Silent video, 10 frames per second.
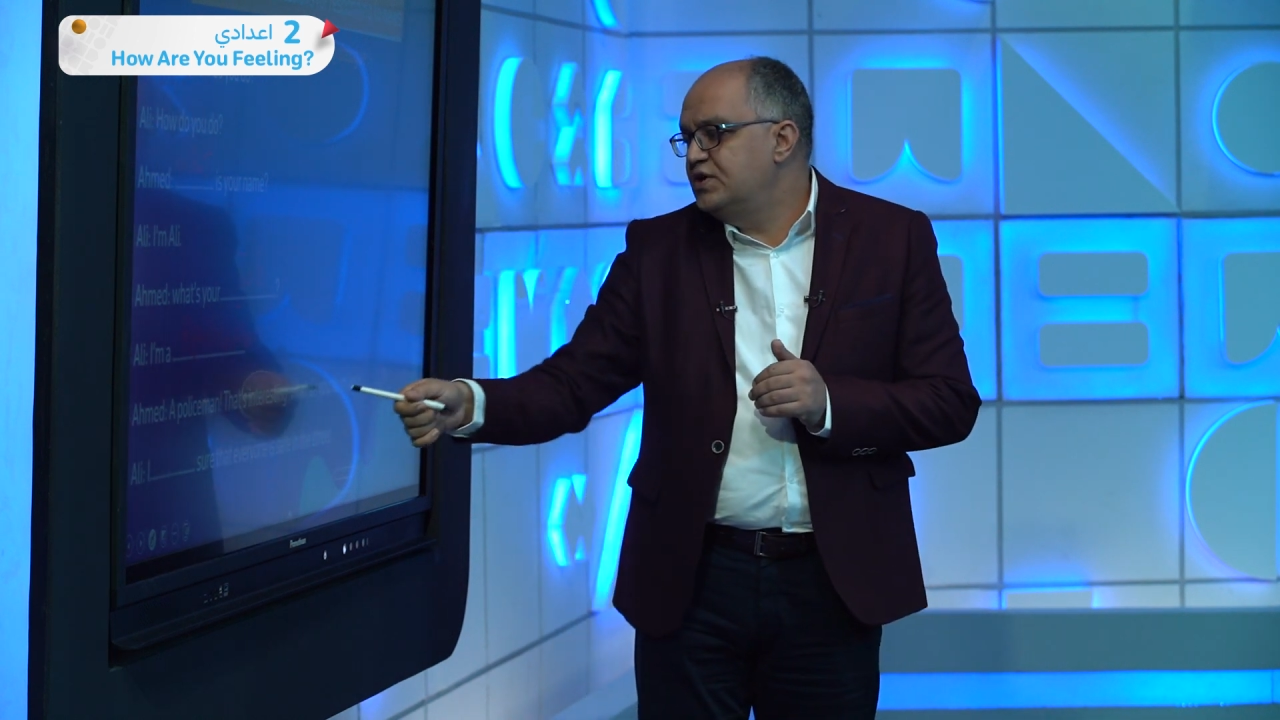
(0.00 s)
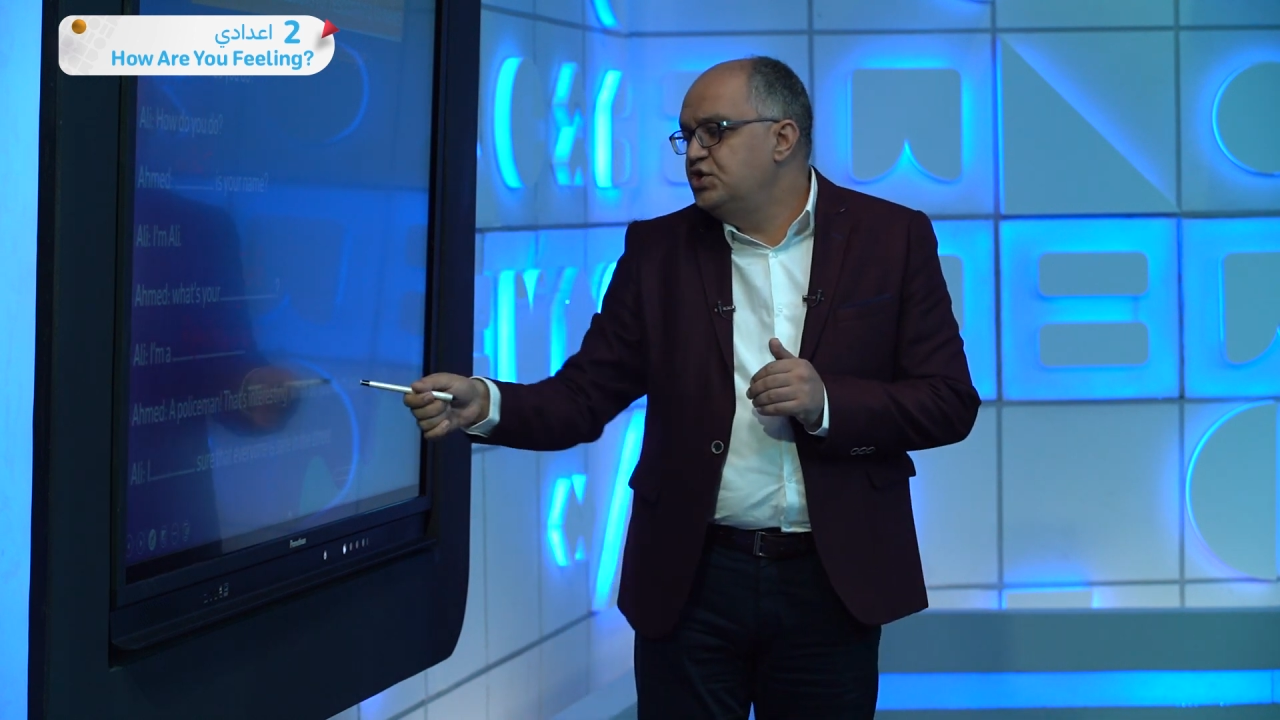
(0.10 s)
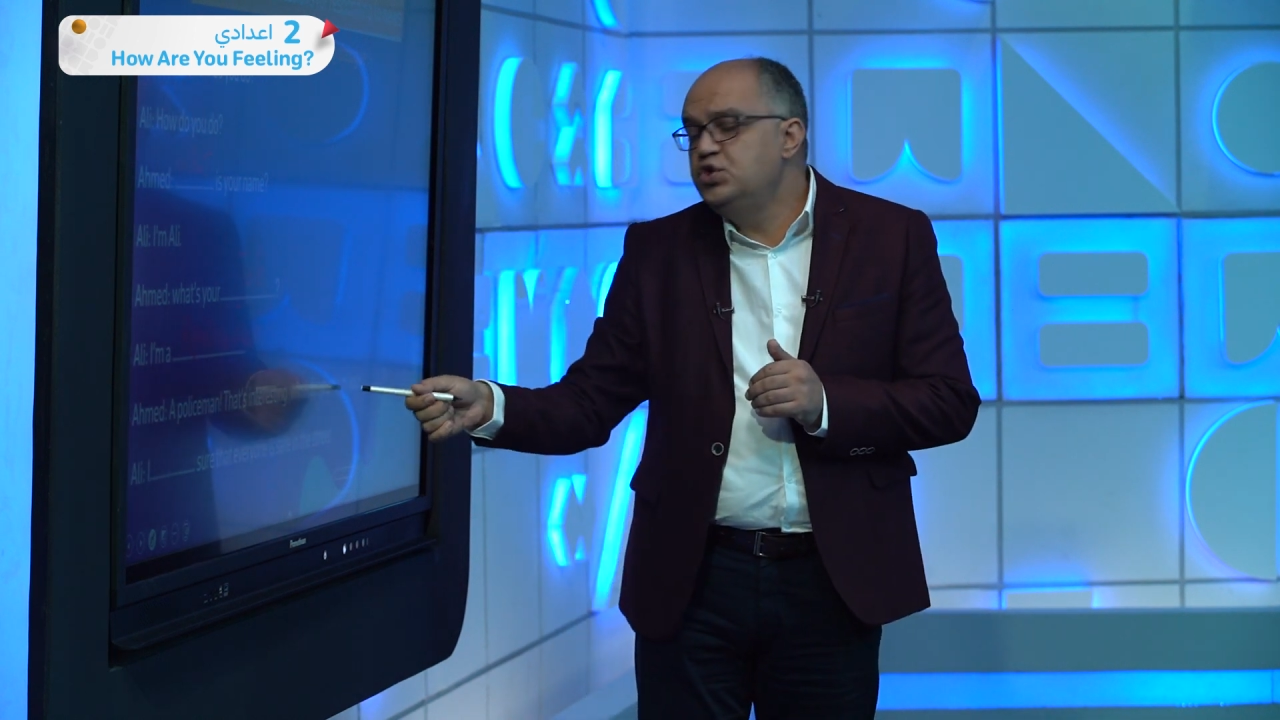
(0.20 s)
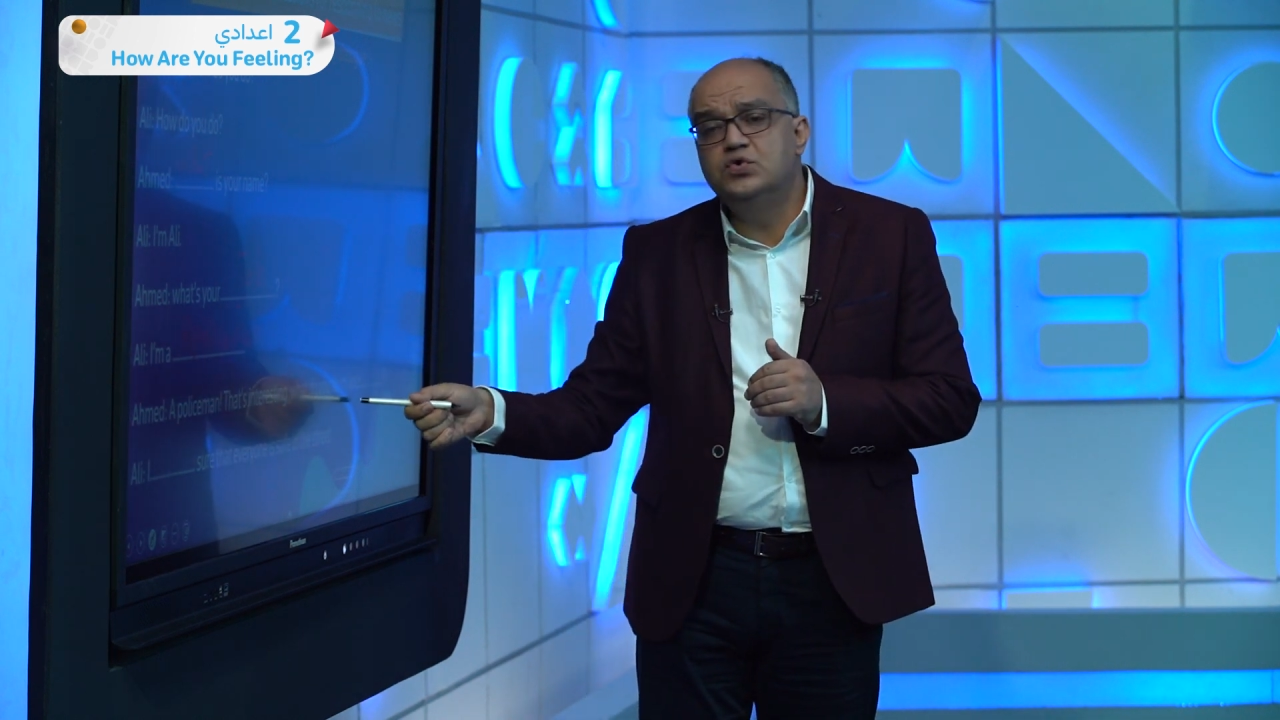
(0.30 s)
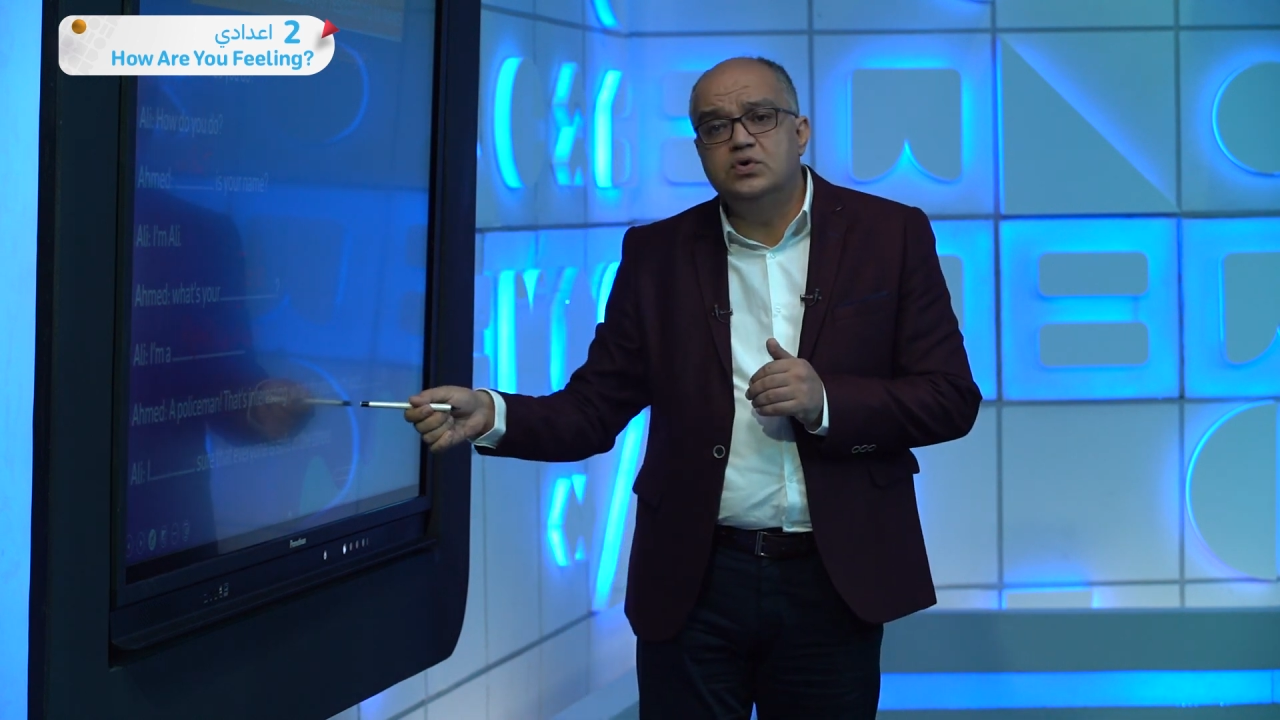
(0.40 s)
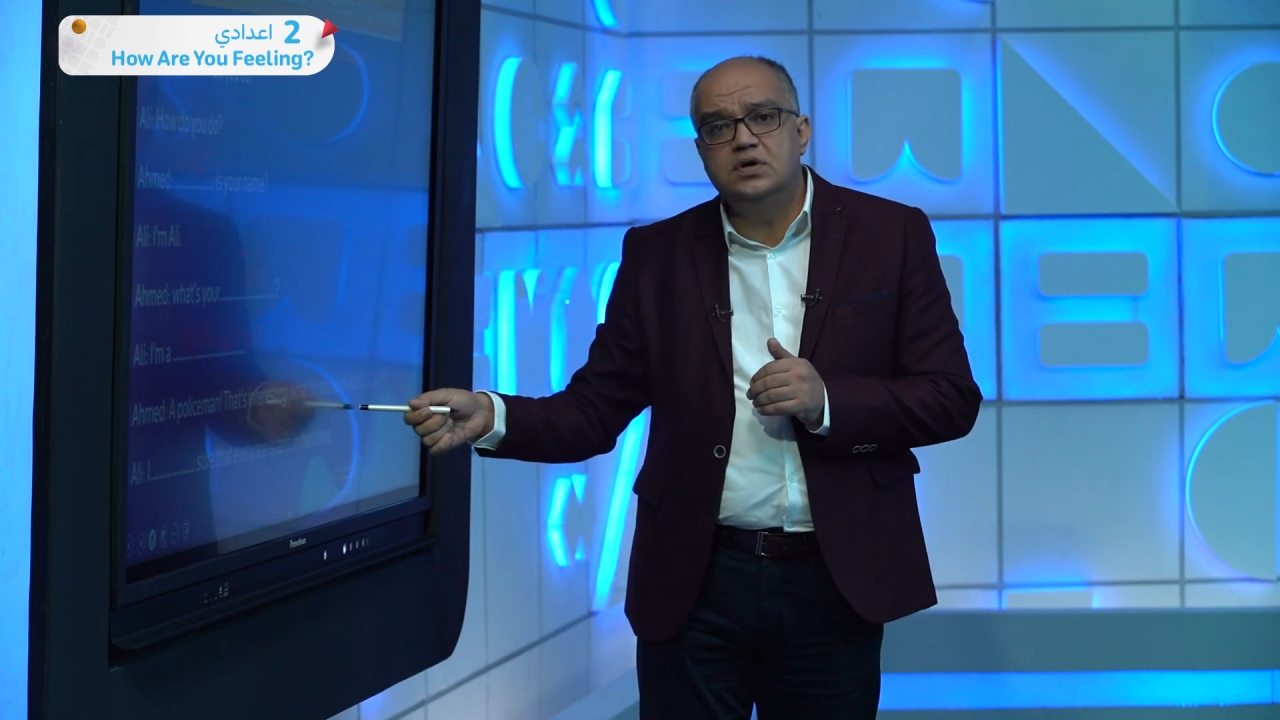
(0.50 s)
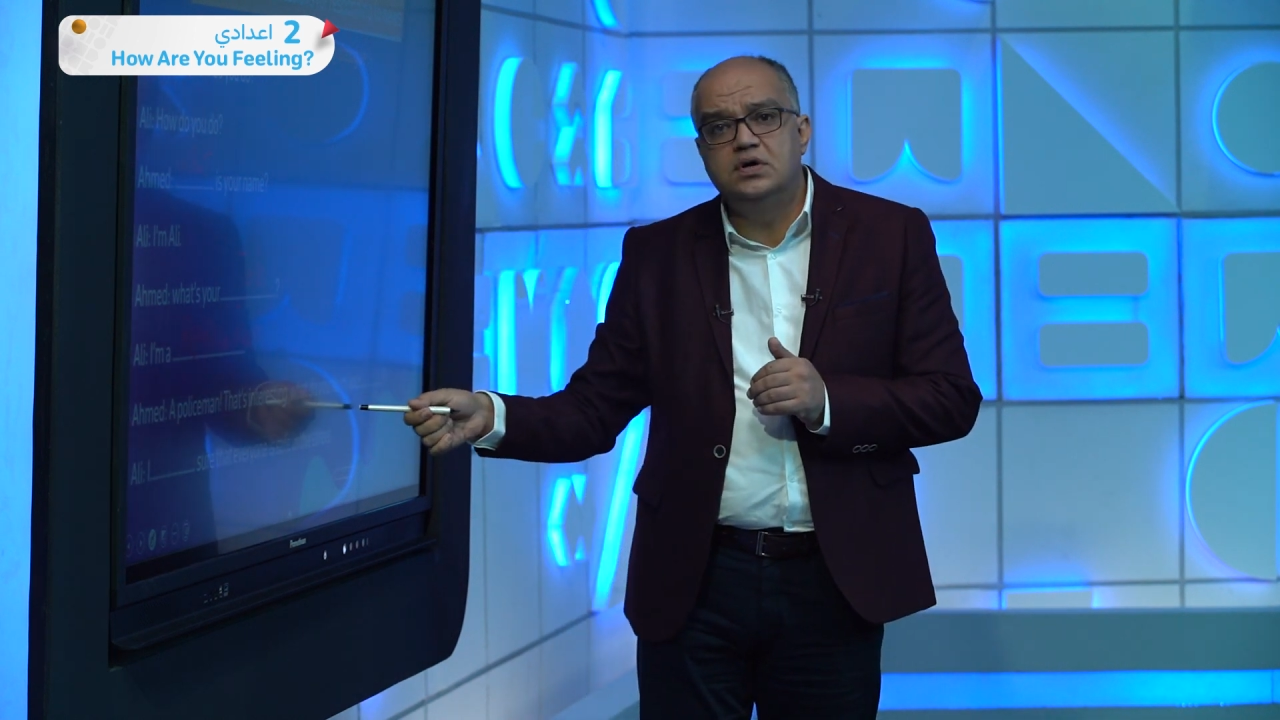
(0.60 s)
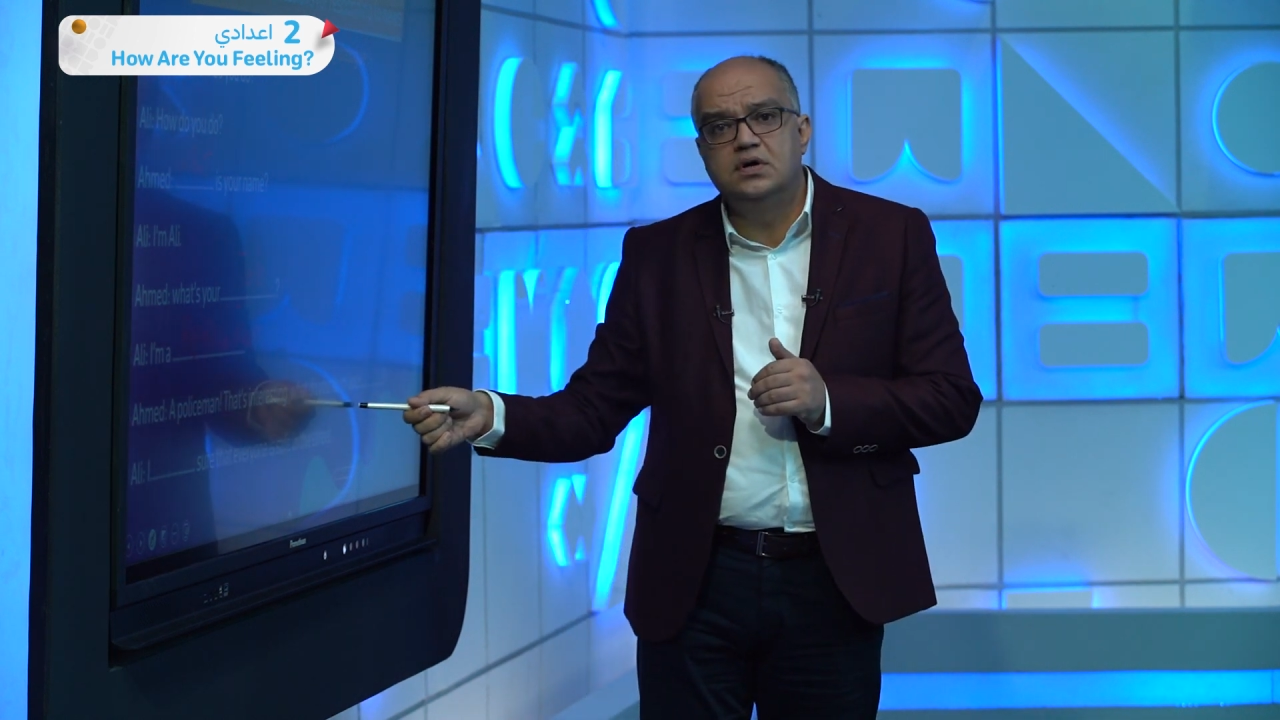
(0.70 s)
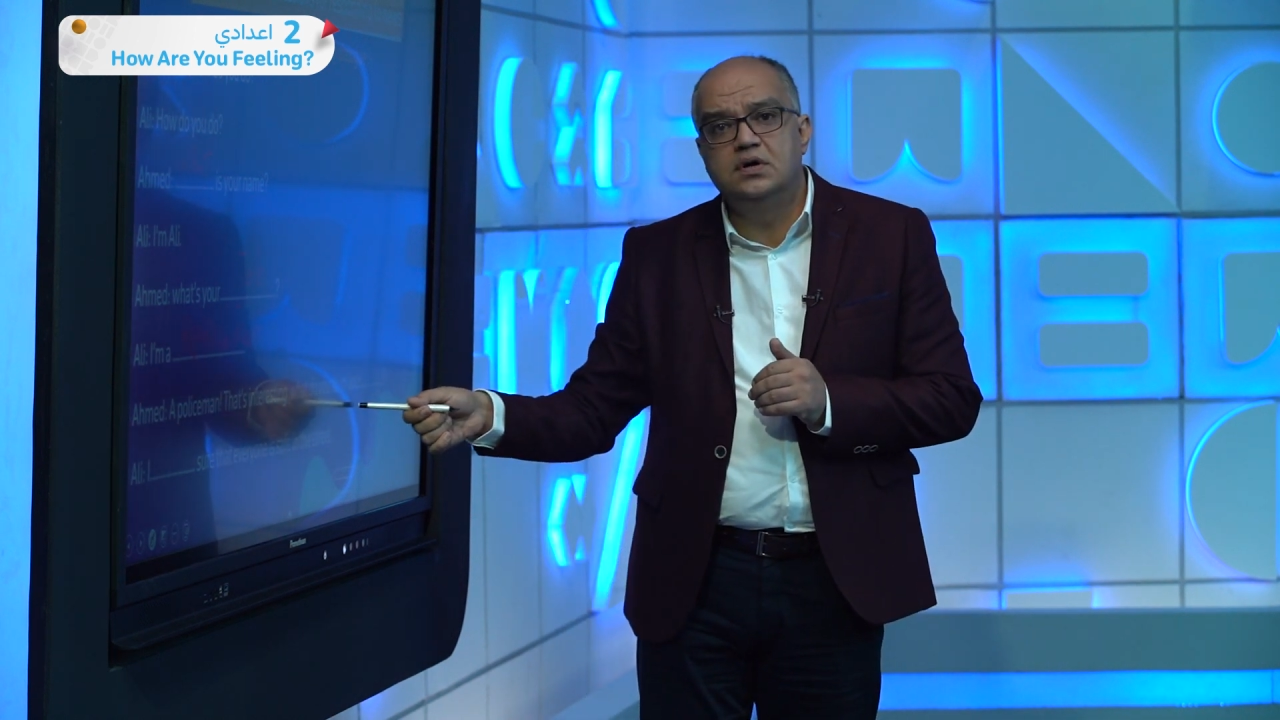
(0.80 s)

ان يور